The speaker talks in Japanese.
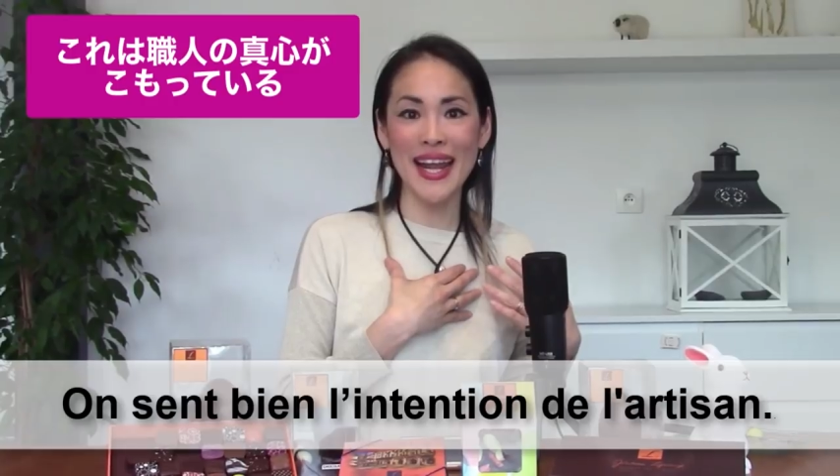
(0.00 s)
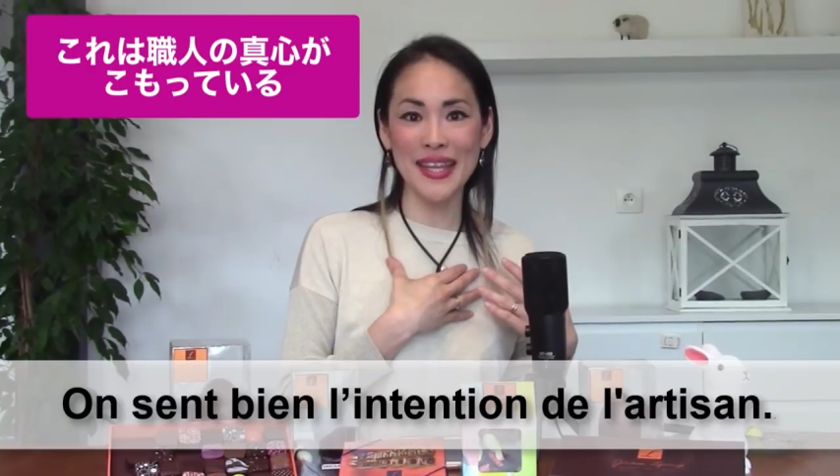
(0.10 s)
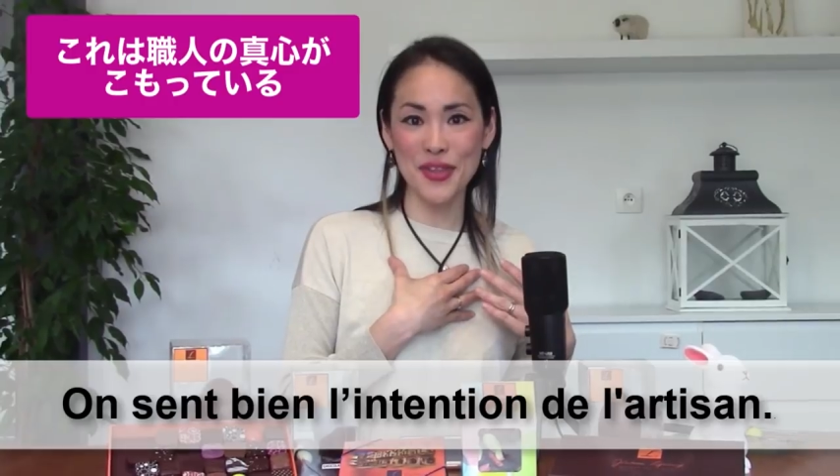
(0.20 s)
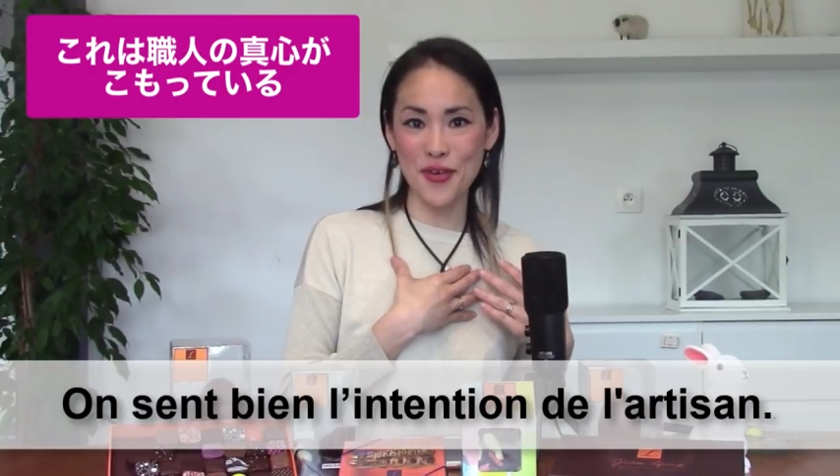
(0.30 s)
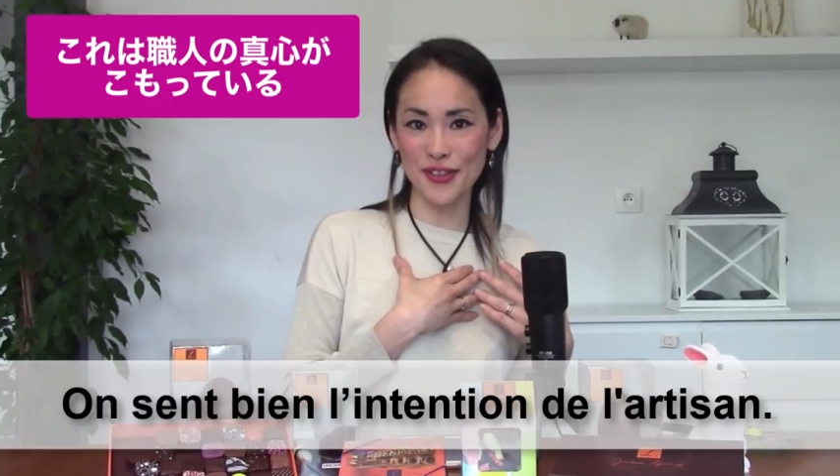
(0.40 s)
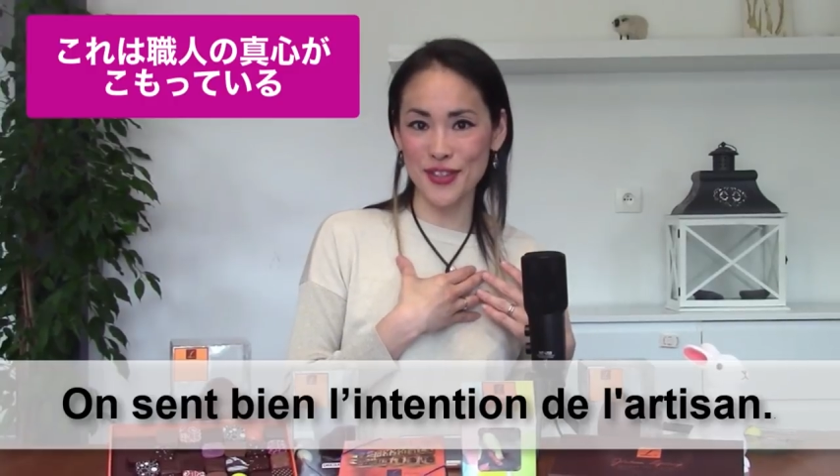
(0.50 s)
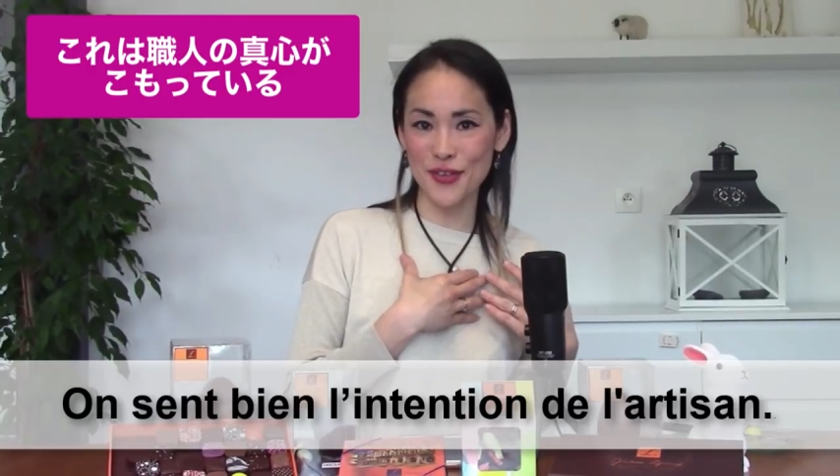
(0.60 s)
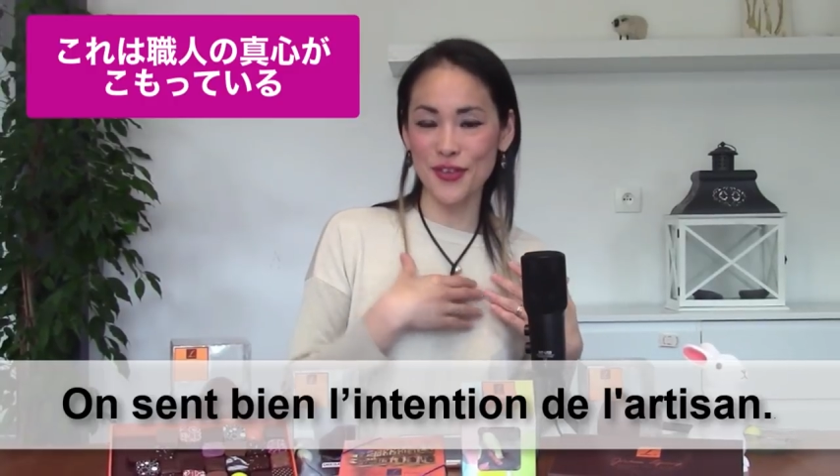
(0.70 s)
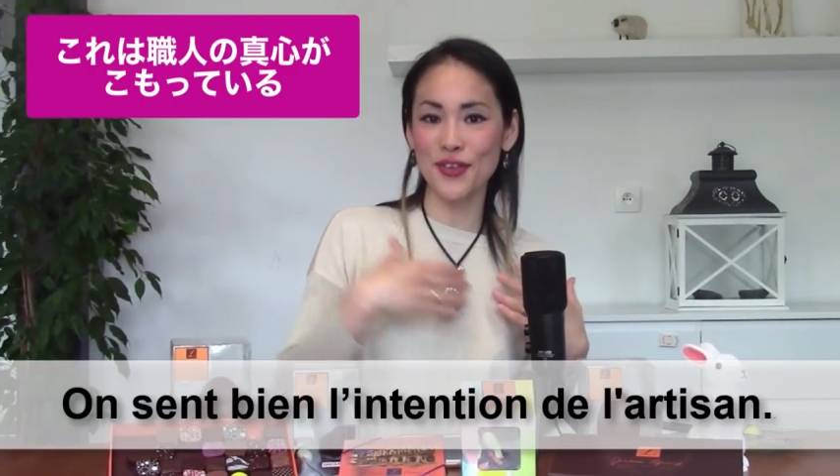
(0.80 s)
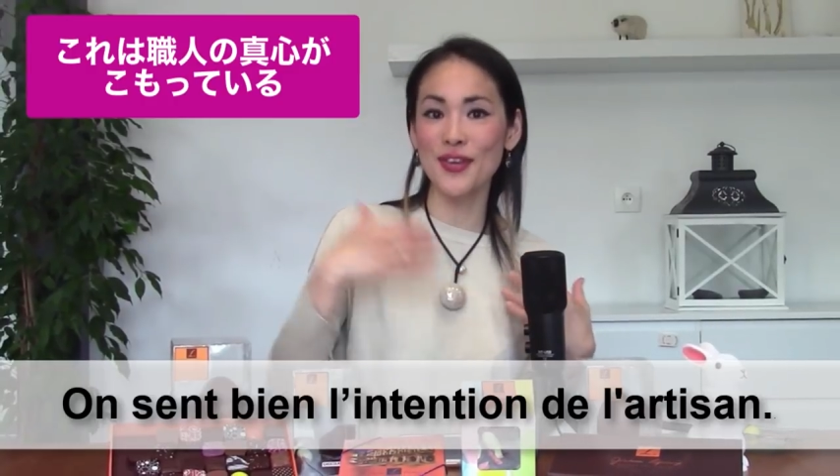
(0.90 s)

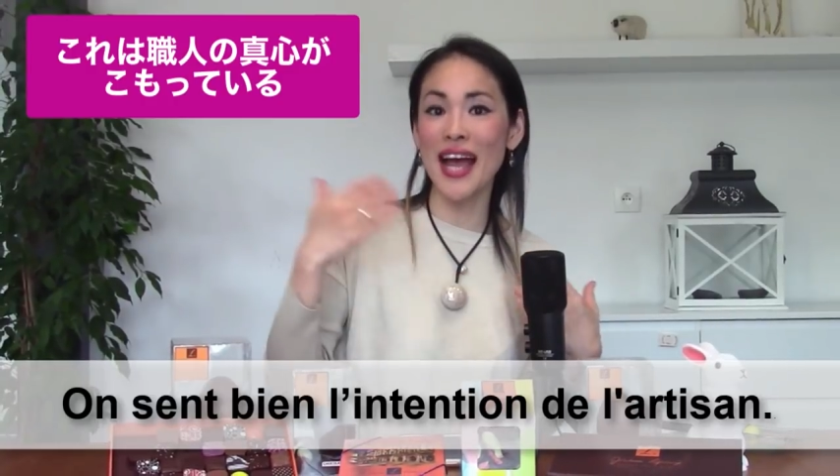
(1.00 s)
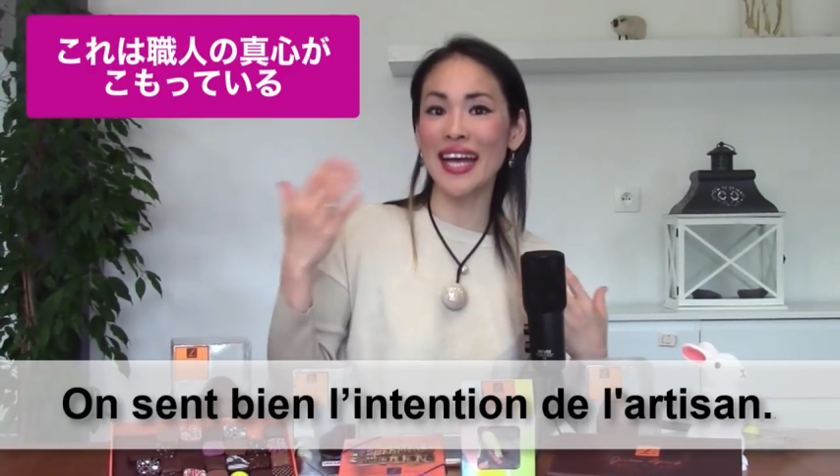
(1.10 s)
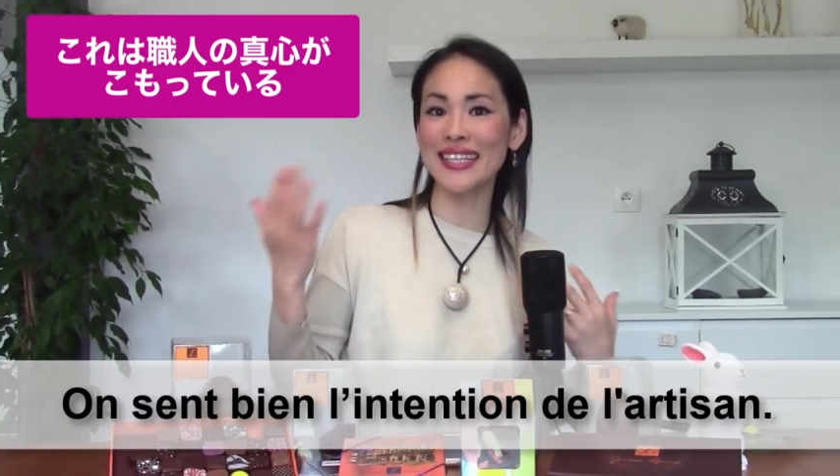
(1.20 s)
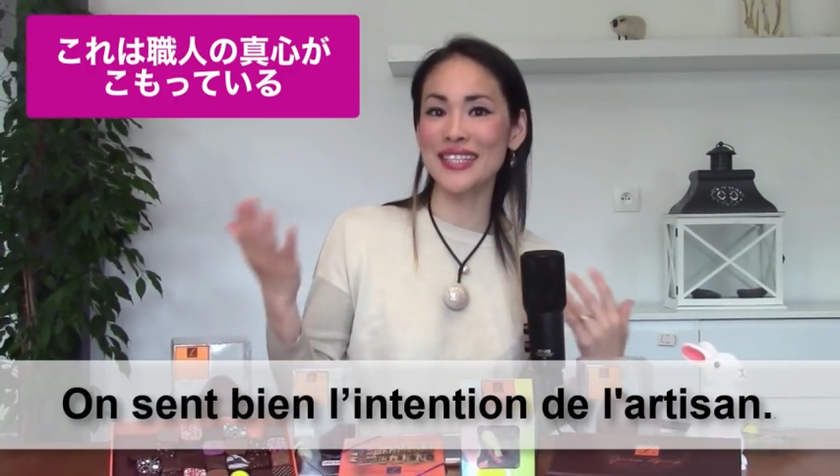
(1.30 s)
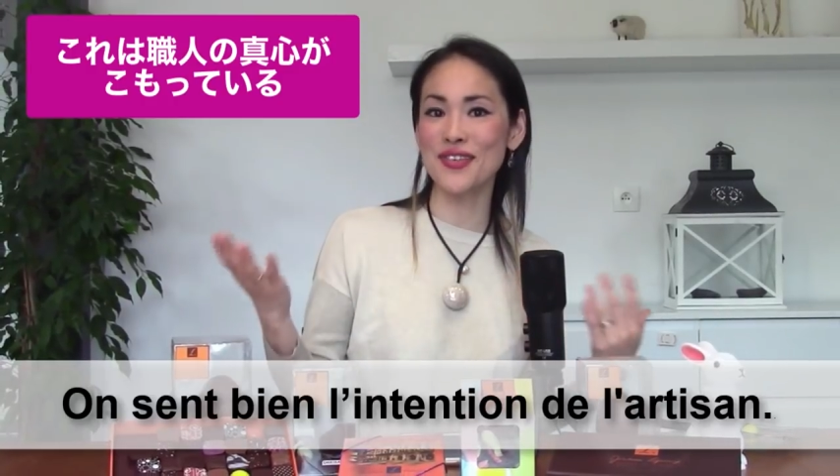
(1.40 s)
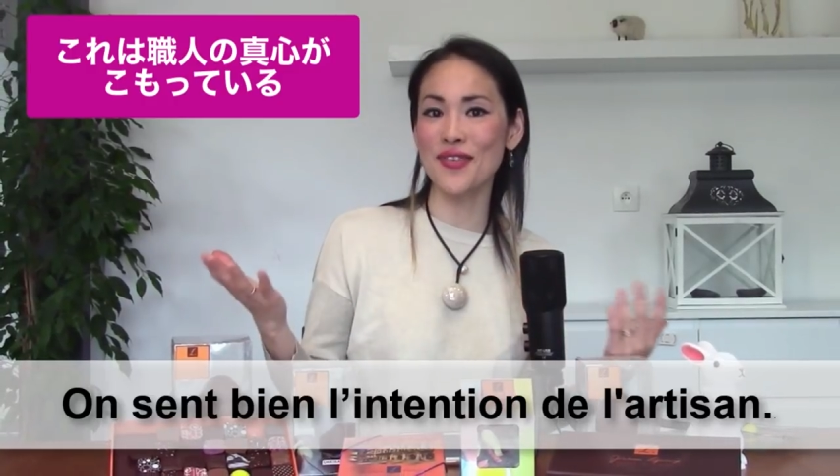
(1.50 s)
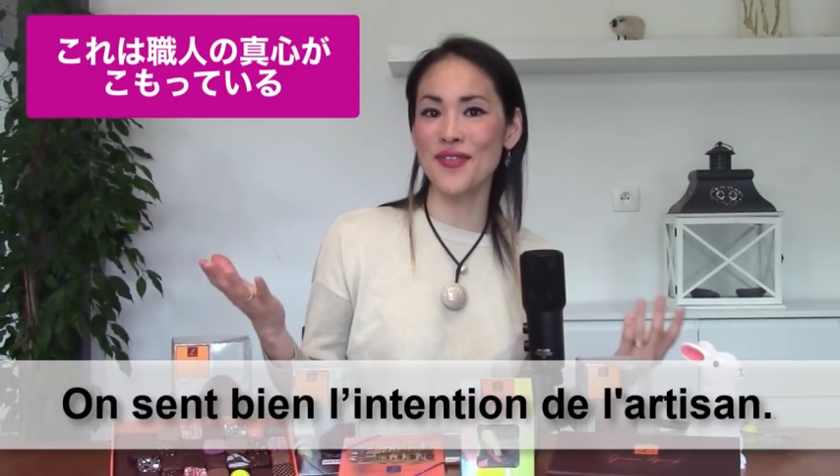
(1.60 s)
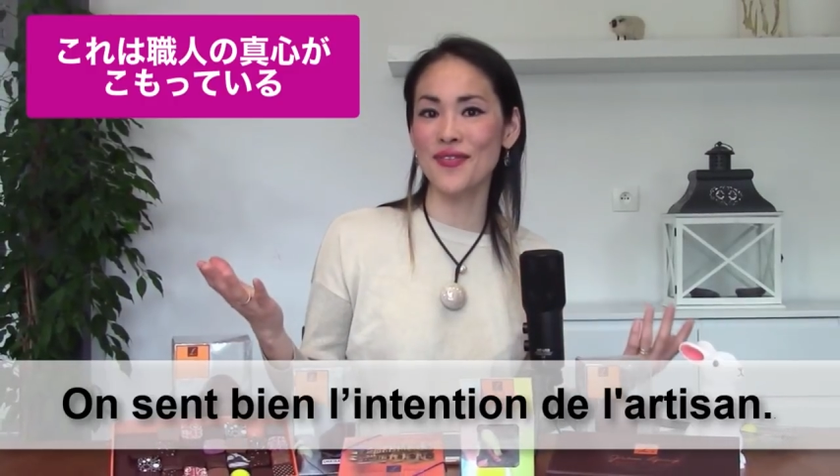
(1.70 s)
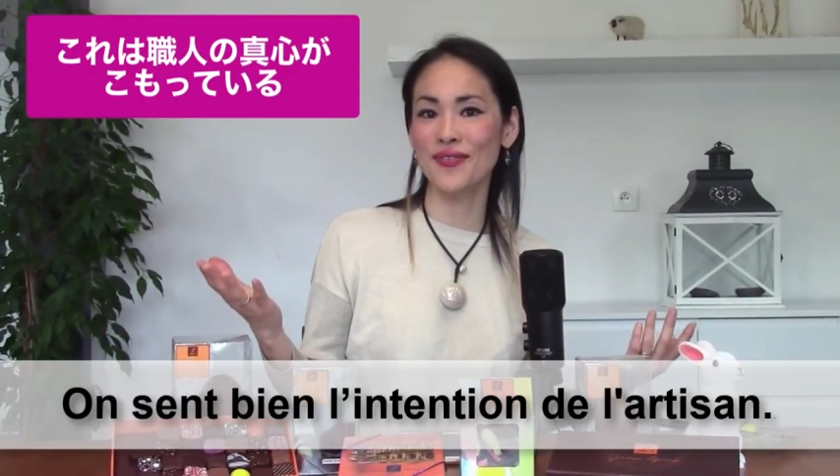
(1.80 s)
l'intention de l'artisan.